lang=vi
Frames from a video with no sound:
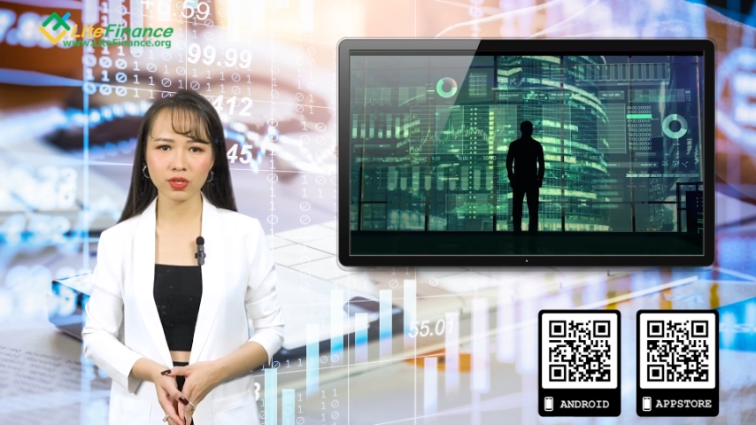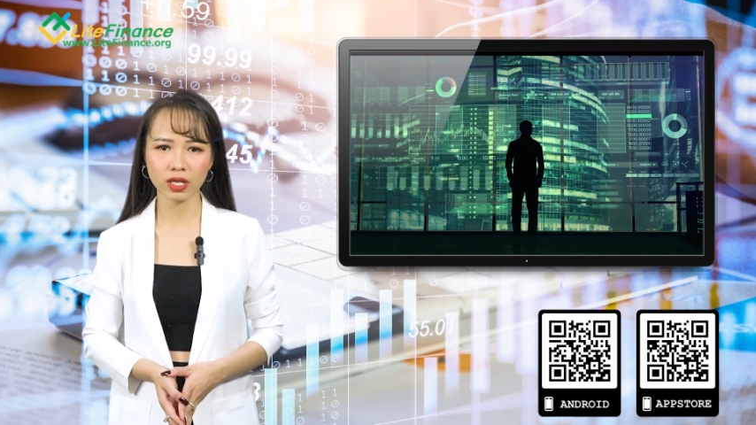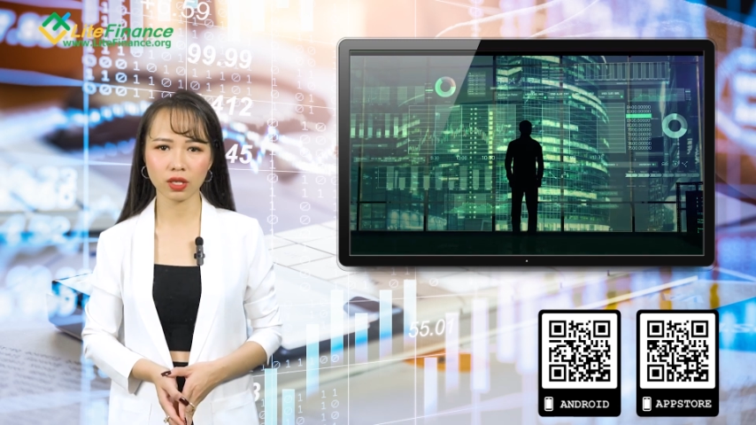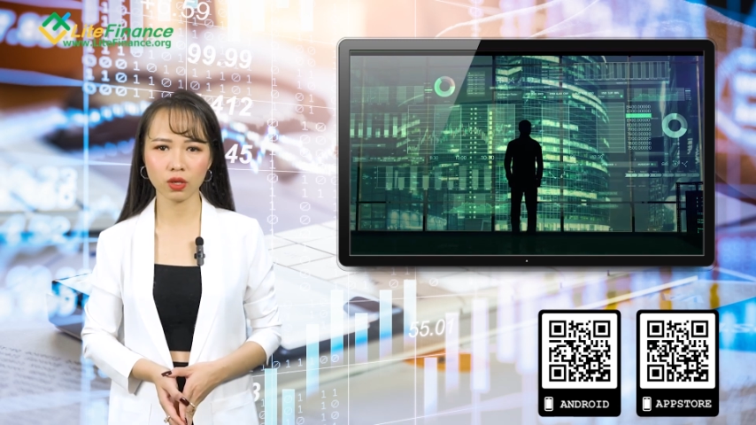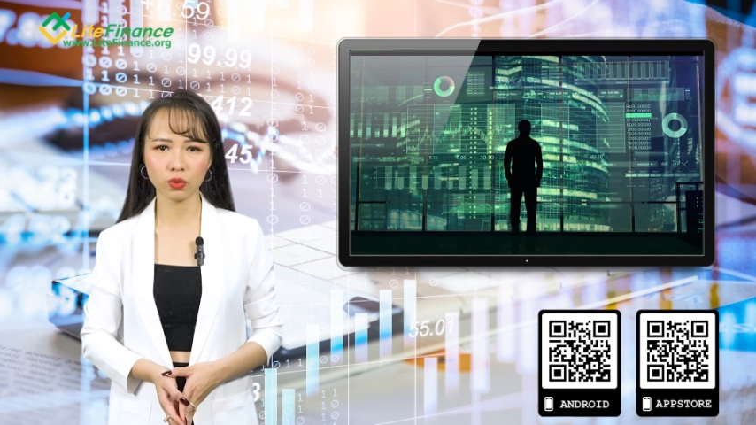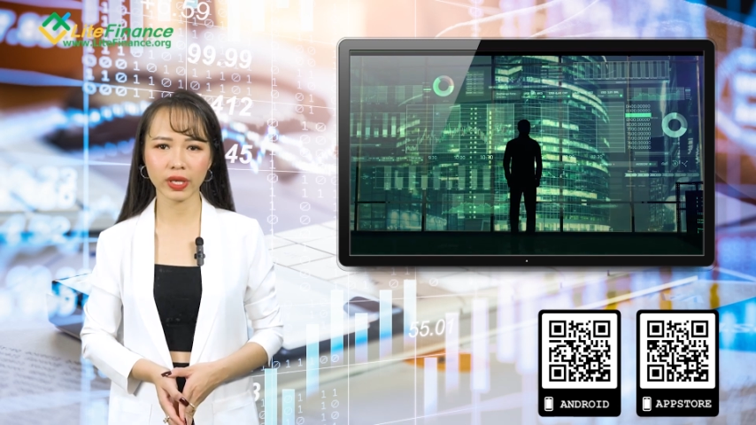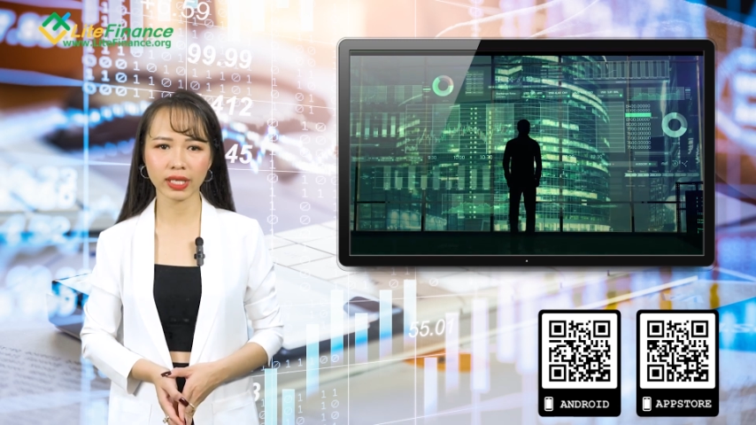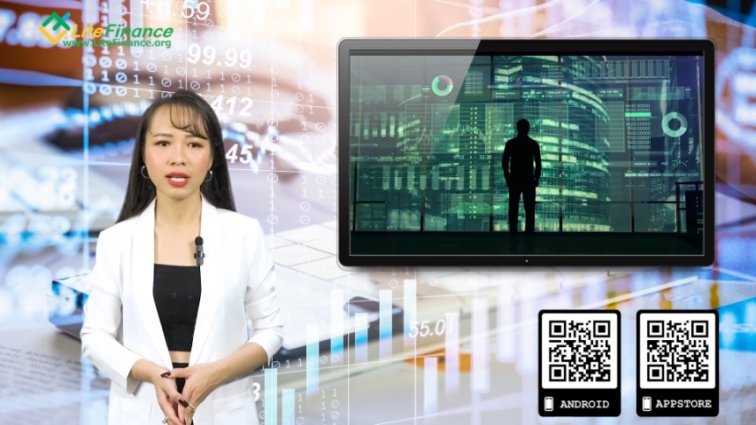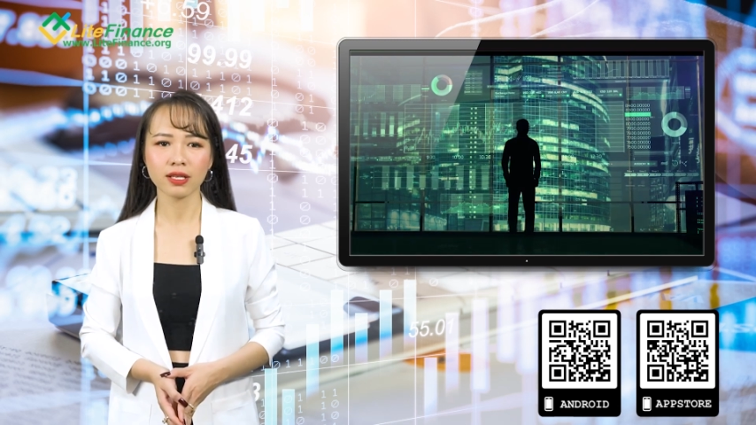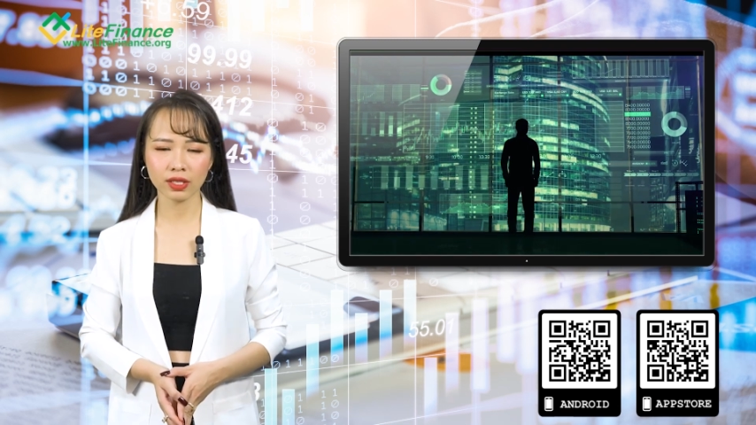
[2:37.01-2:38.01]
trader có
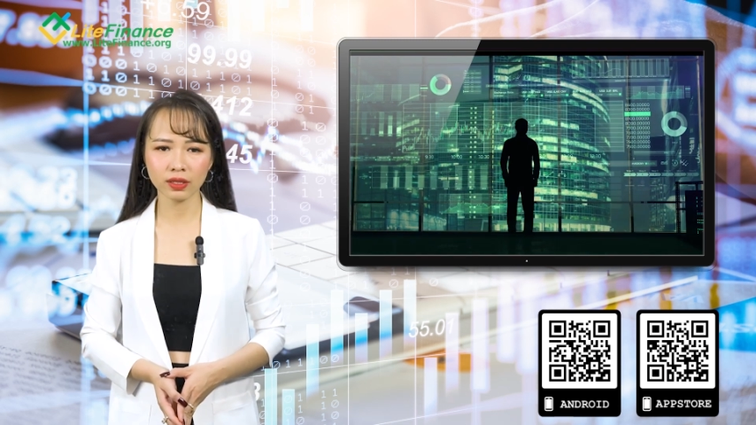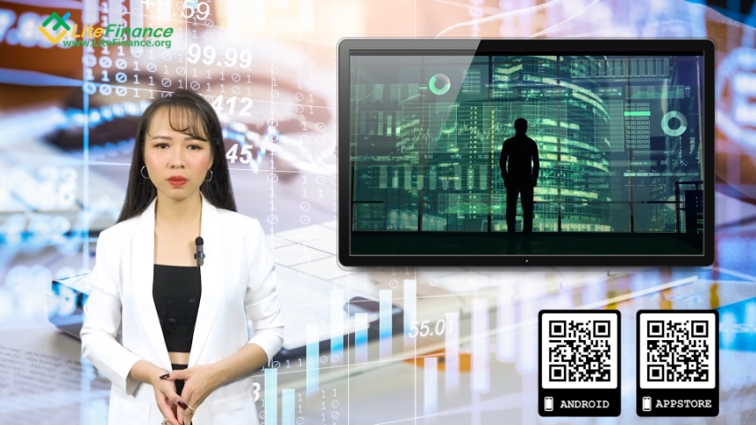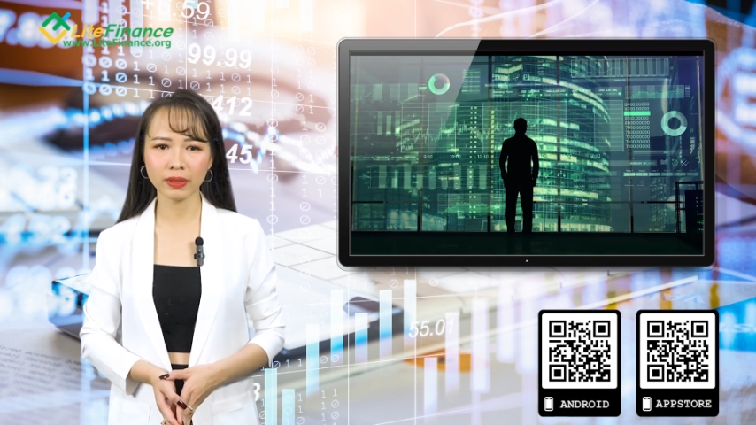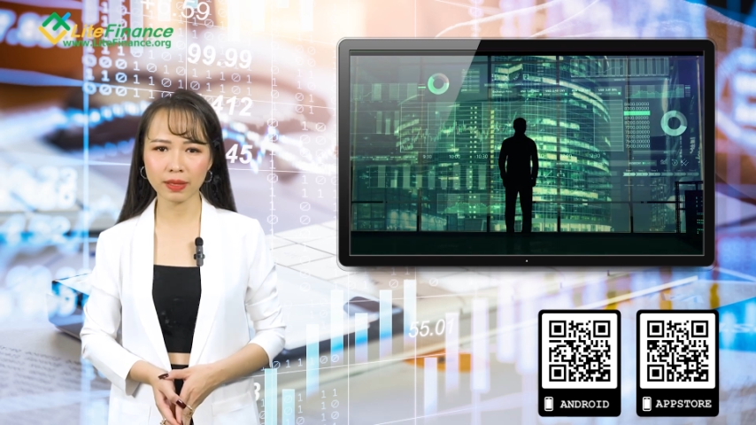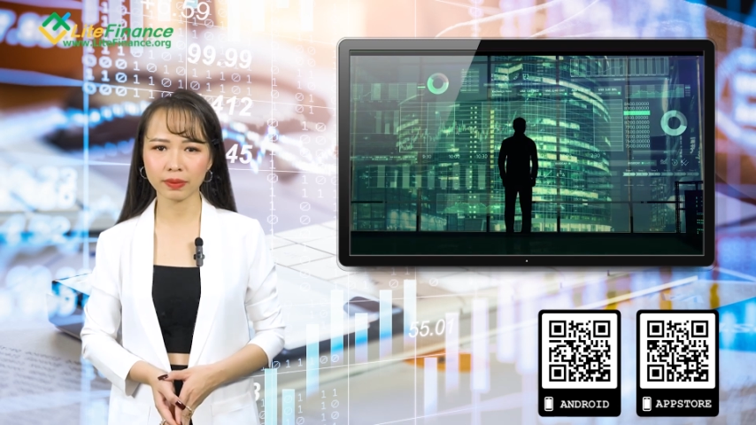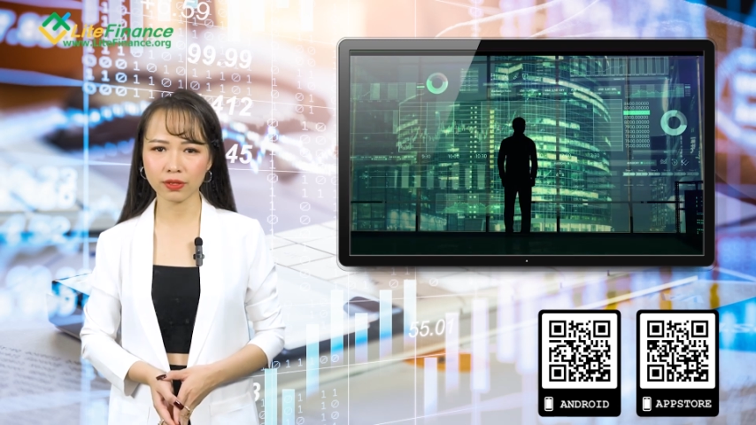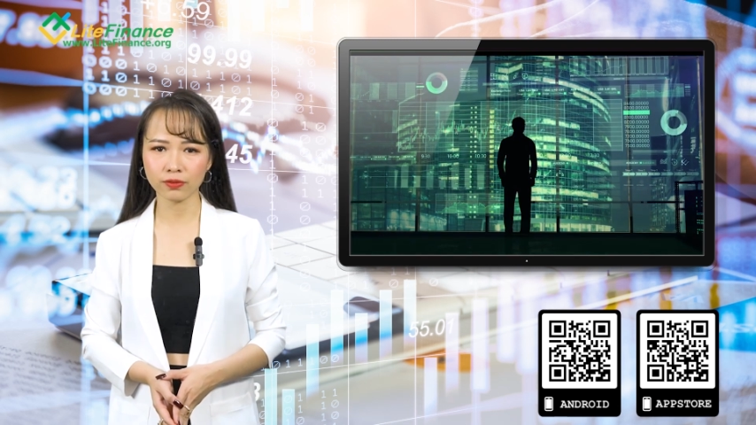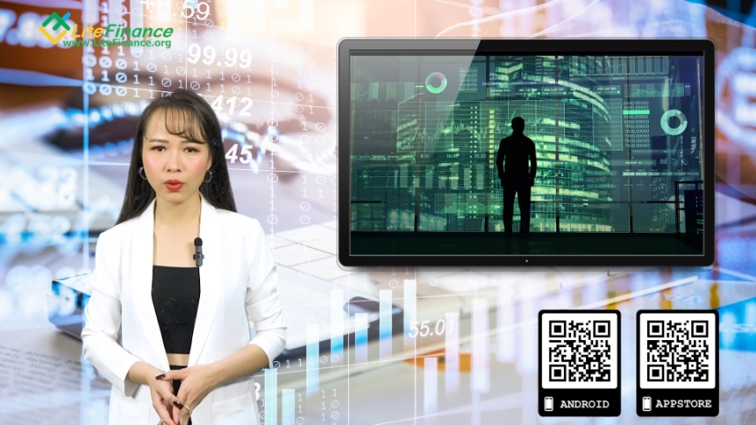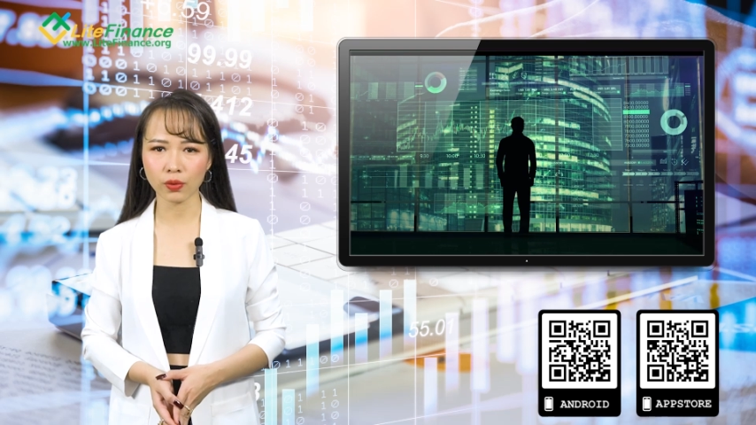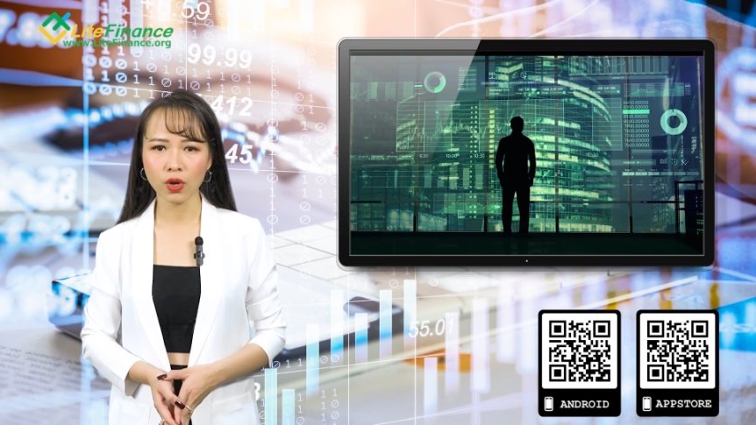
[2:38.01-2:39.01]
quyền nhưng không kèm nghĩa
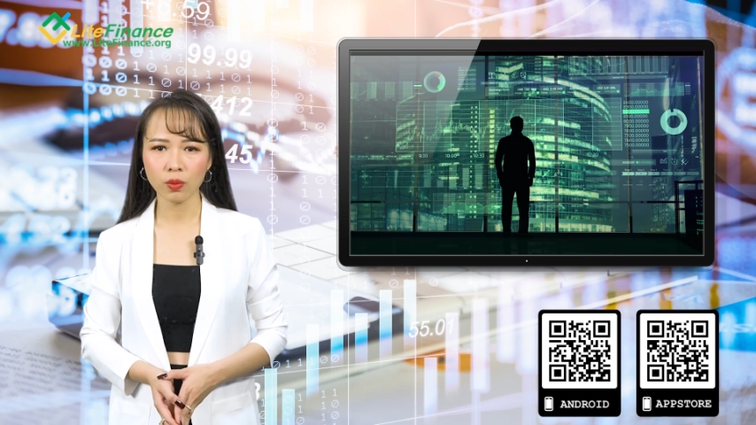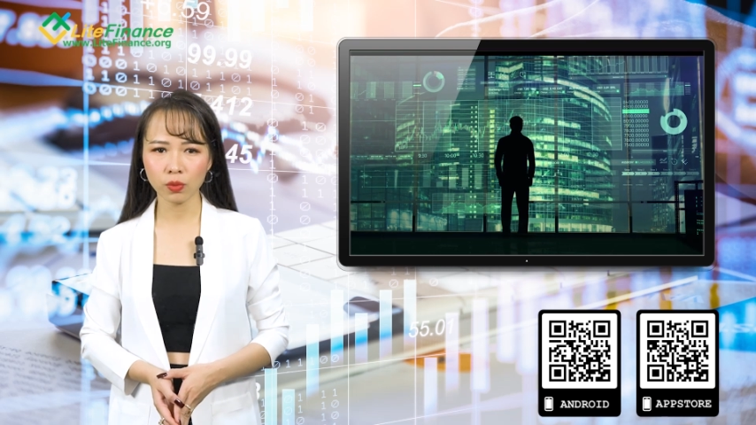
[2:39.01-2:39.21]
vụ